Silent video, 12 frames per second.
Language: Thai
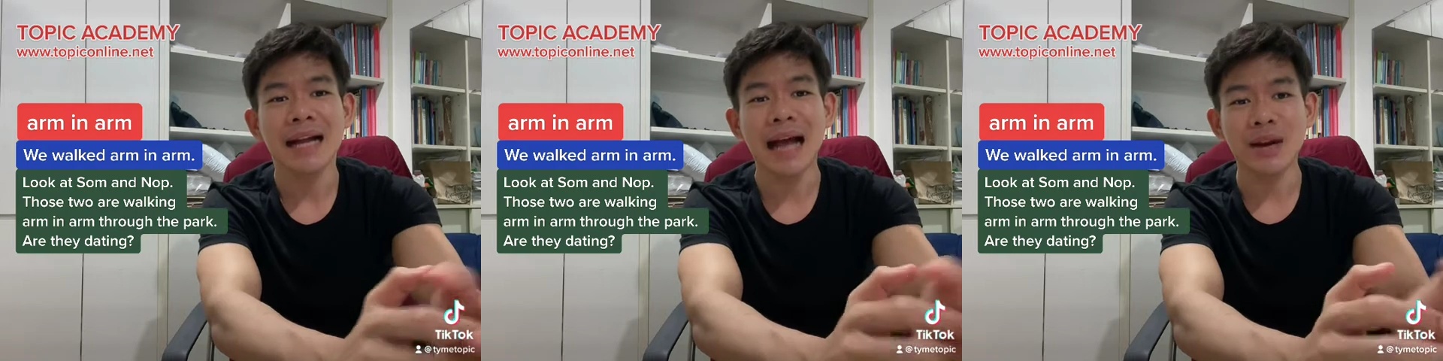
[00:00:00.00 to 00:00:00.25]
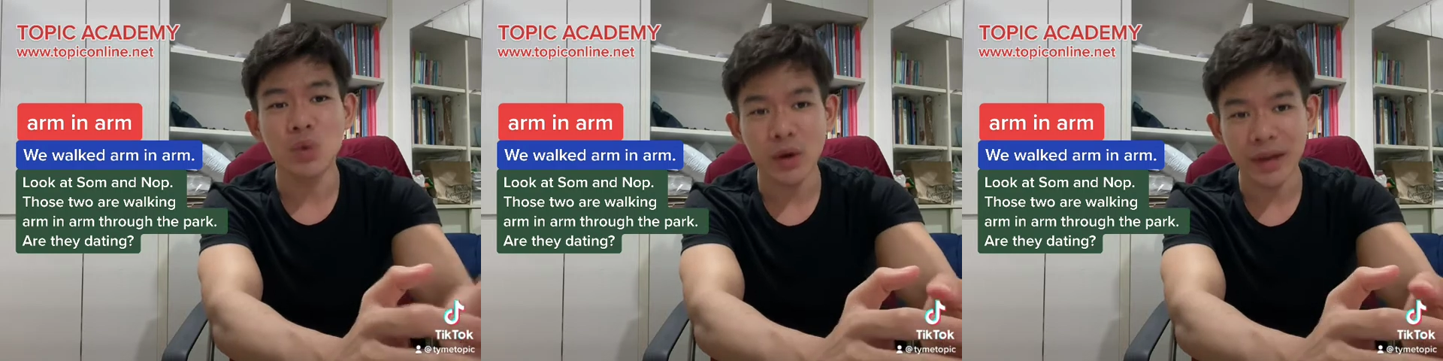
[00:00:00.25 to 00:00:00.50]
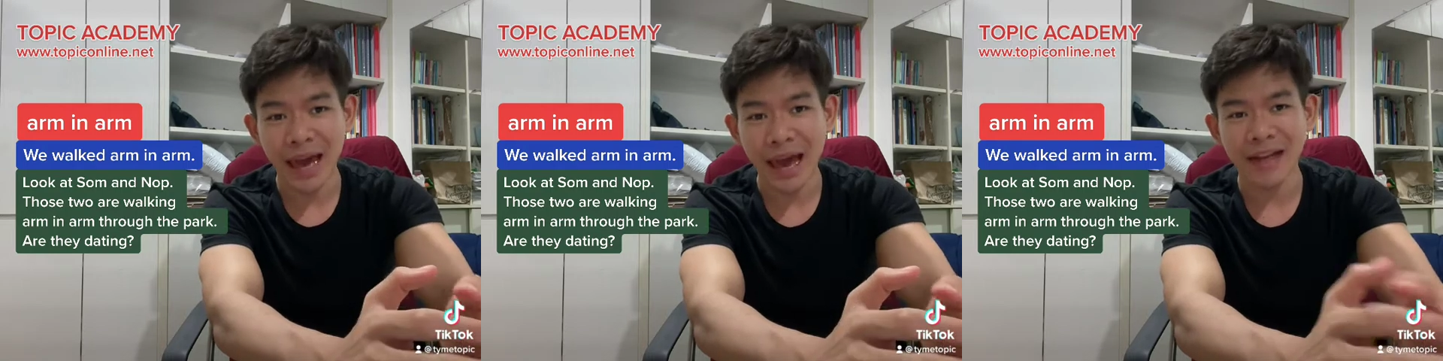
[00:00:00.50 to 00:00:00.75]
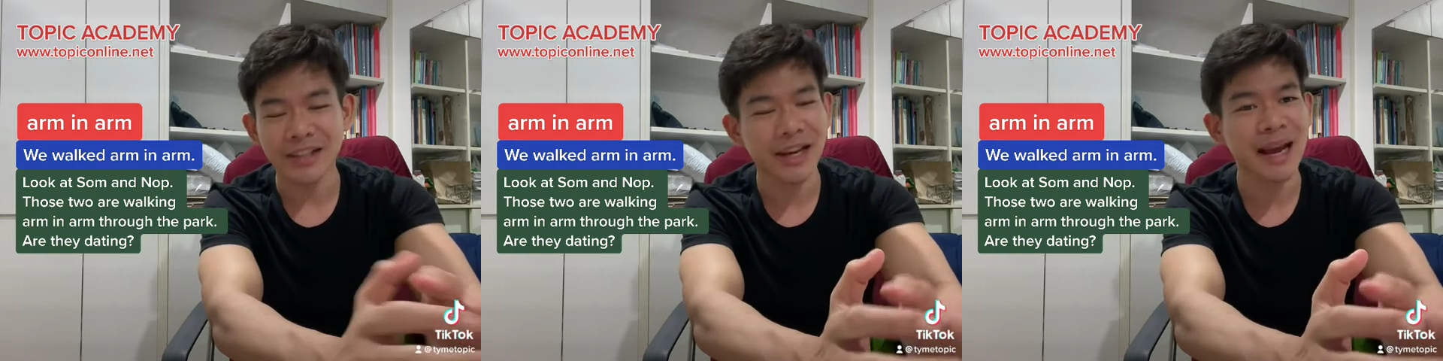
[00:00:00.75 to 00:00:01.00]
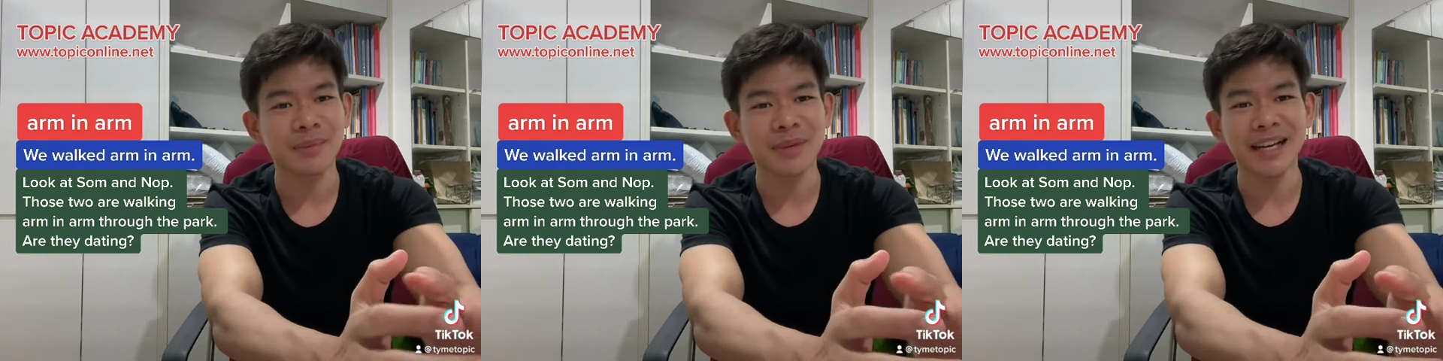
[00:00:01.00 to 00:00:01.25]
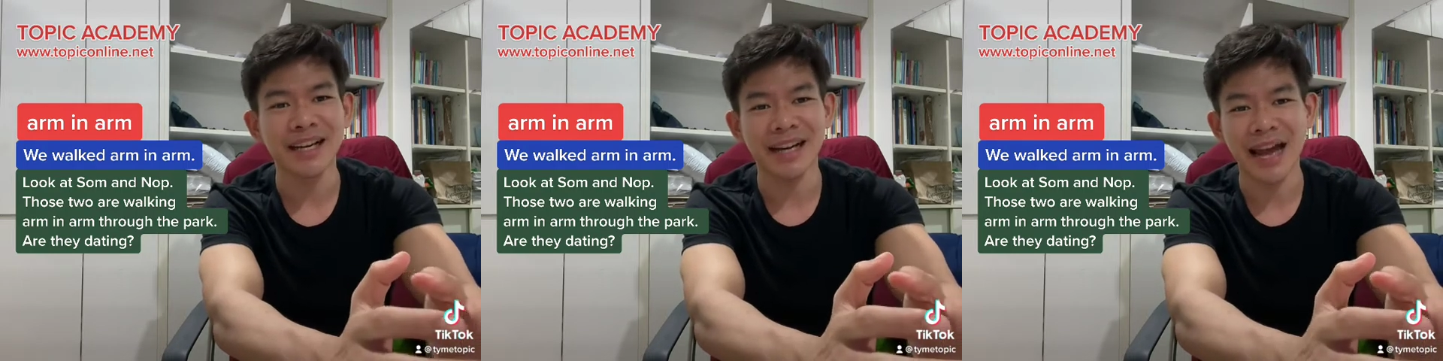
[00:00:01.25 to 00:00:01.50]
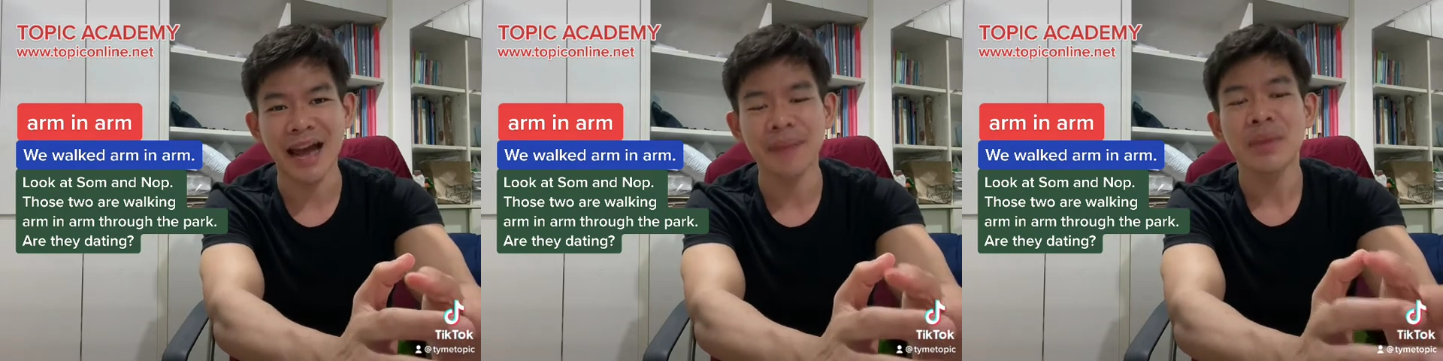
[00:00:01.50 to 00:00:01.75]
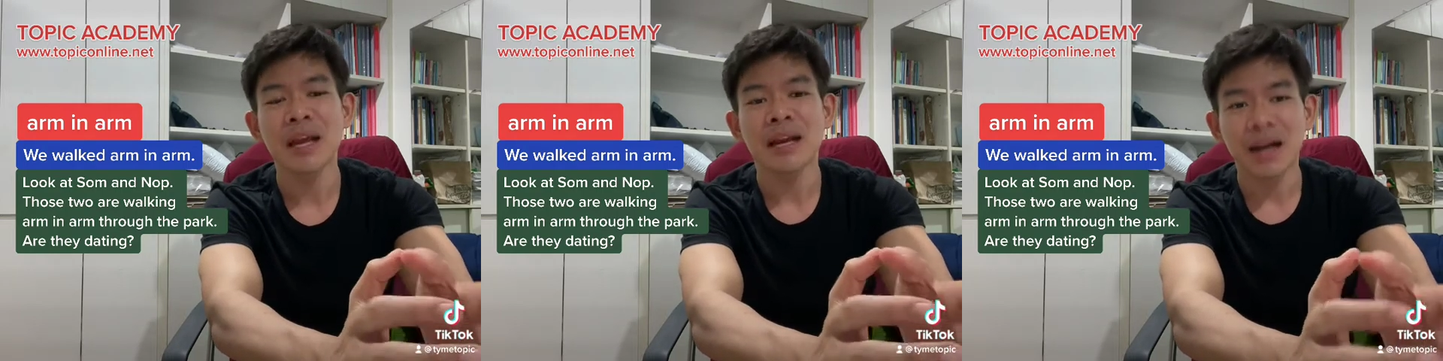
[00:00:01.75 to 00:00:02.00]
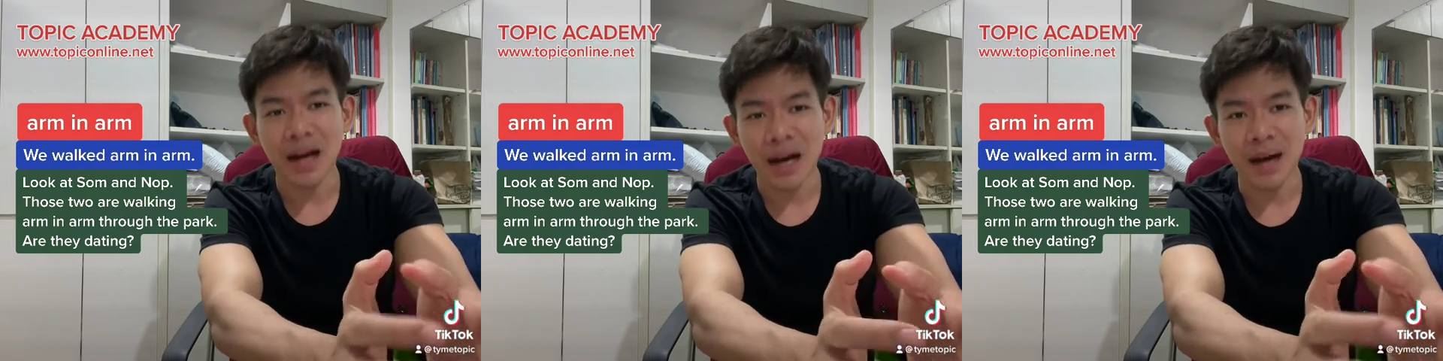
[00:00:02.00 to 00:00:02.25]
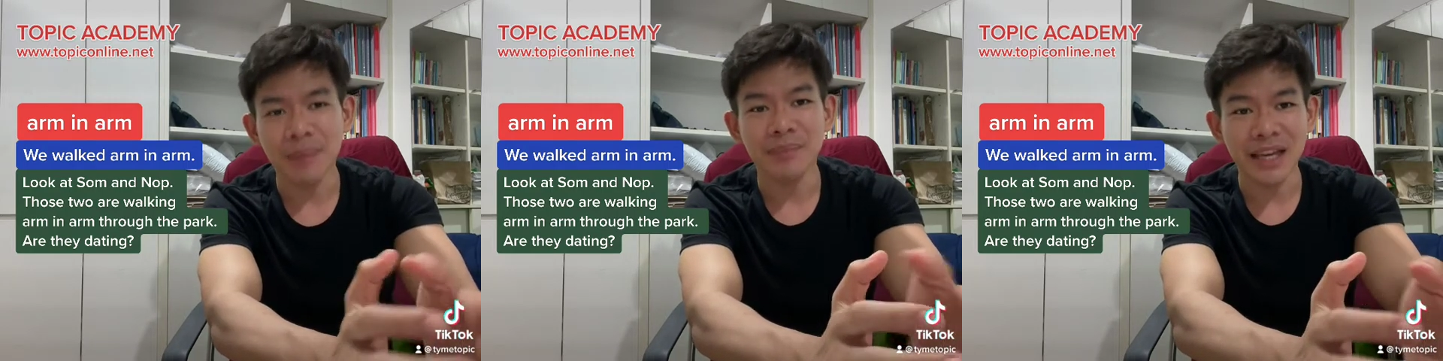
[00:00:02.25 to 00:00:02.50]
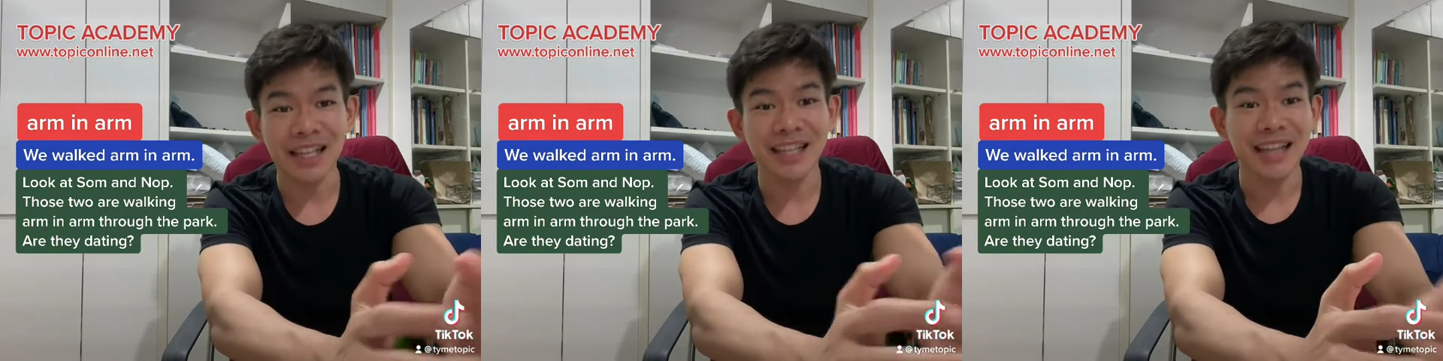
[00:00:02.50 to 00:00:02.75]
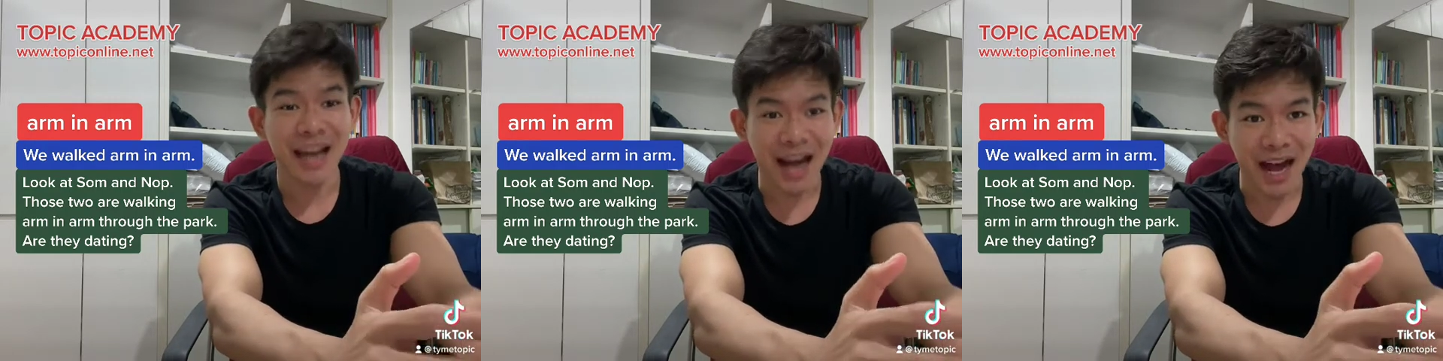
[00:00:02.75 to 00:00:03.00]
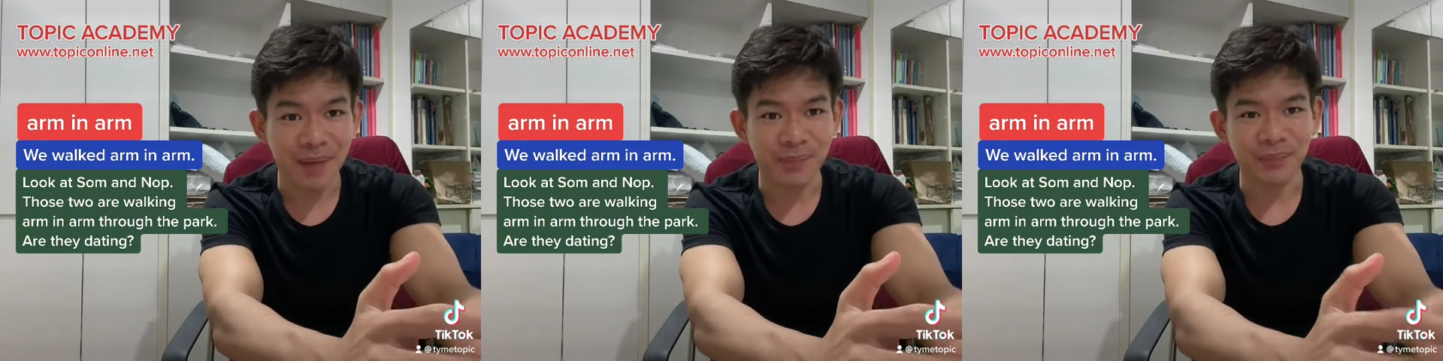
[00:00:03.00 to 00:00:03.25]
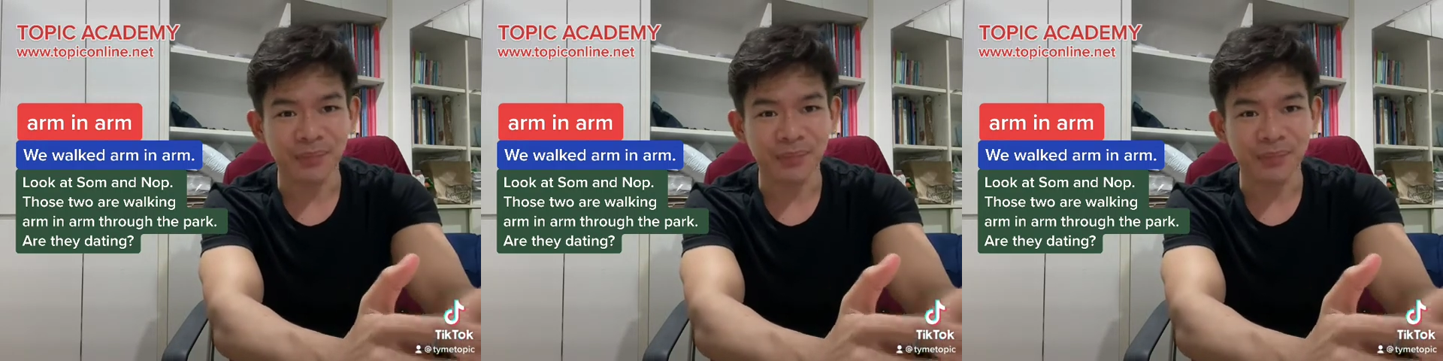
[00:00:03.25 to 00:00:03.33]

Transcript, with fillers: การควงแขนใช้คำนี้เลยนะฮะ arm in arm